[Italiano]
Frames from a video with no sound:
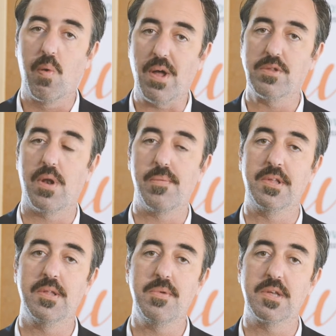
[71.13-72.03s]
quando la
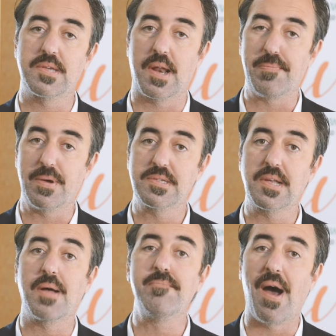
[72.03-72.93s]
pandemia sarà
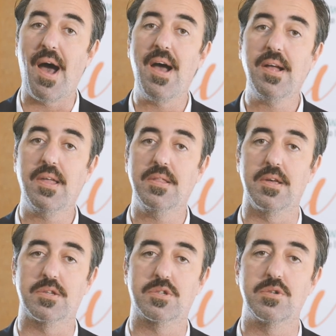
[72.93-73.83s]
passata, ma anche
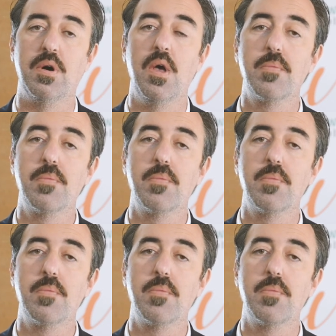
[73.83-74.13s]
adesso.